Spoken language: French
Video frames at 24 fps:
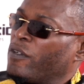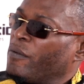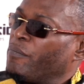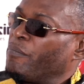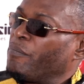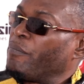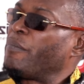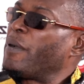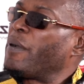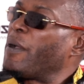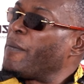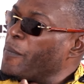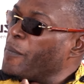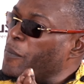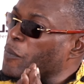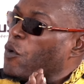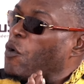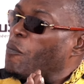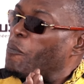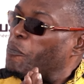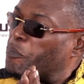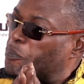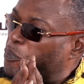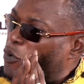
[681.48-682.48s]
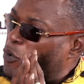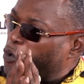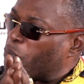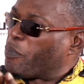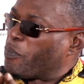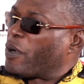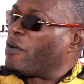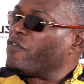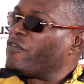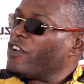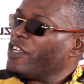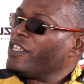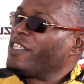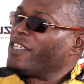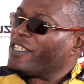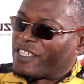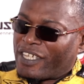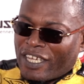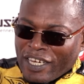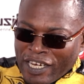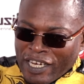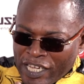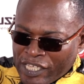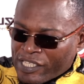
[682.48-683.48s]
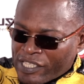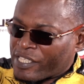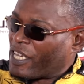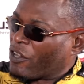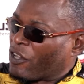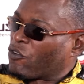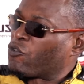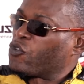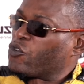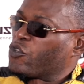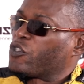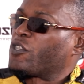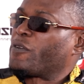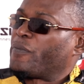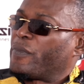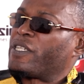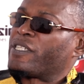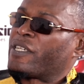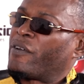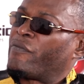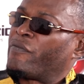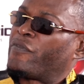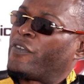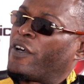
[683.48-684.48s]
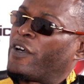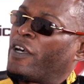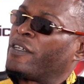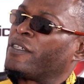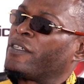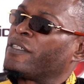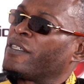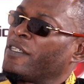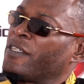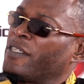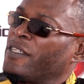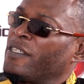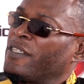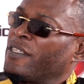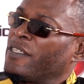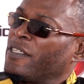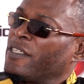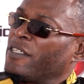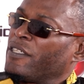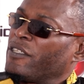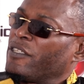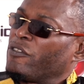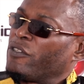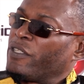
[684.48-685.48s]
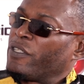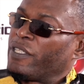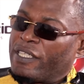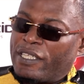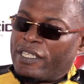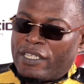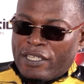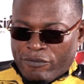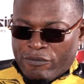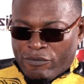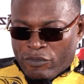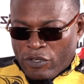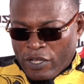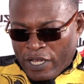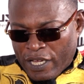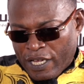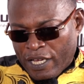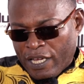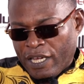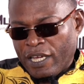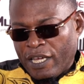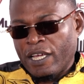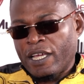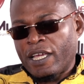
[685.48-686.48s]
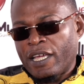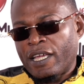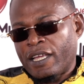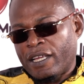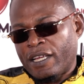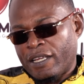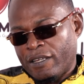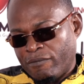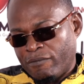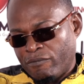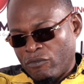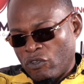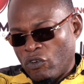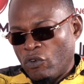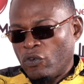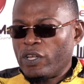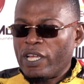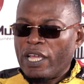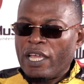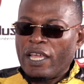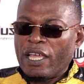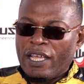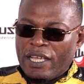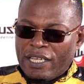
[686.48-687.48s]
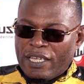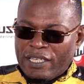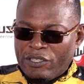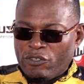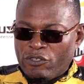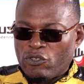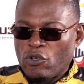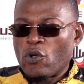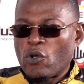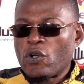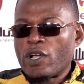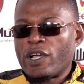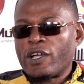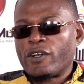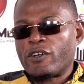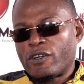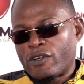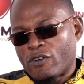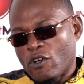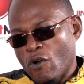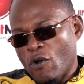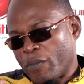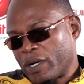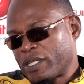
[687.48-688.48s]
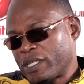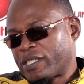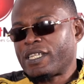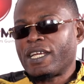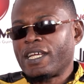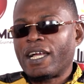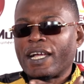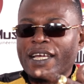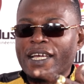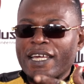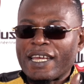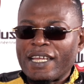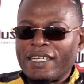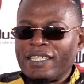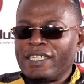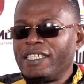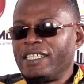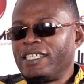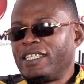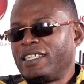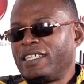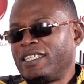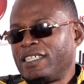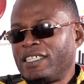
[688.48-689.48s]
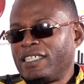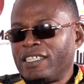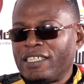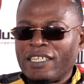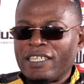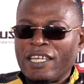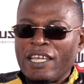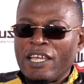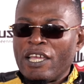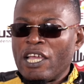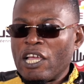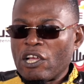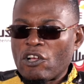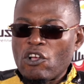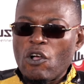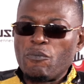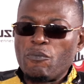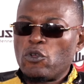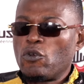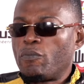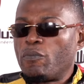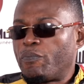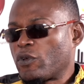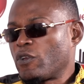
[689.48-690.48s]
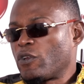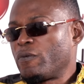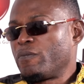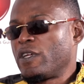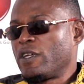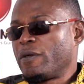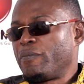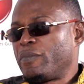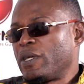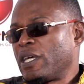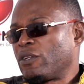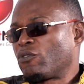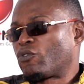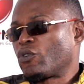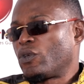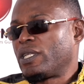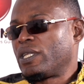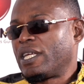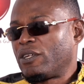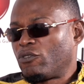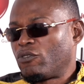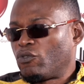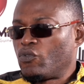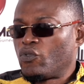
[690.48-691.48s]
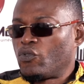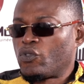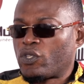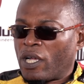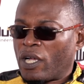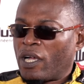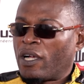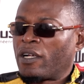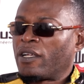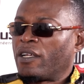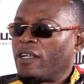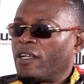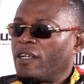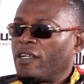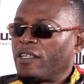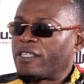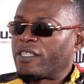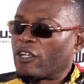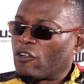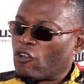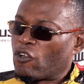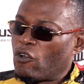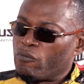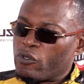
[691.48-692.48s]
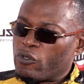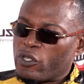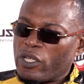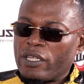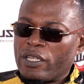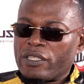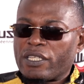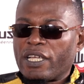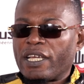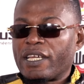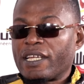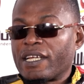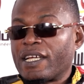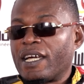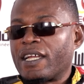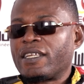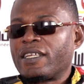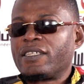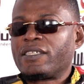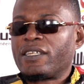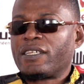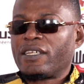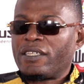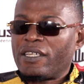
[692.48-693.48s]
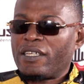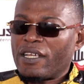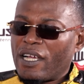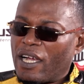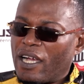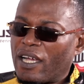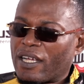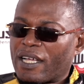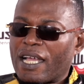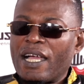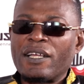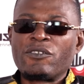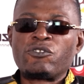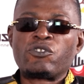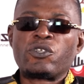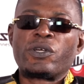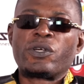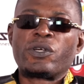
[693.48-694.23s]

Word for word: Même mon propre avenir, j'ai laissé à cause de mes enfants. Euh, on est, ils ont commencé à grandir comme le premier, bientôt il est 12 ans. C'est comme ça, j'ai regardé, j'ai dit, ah, quand je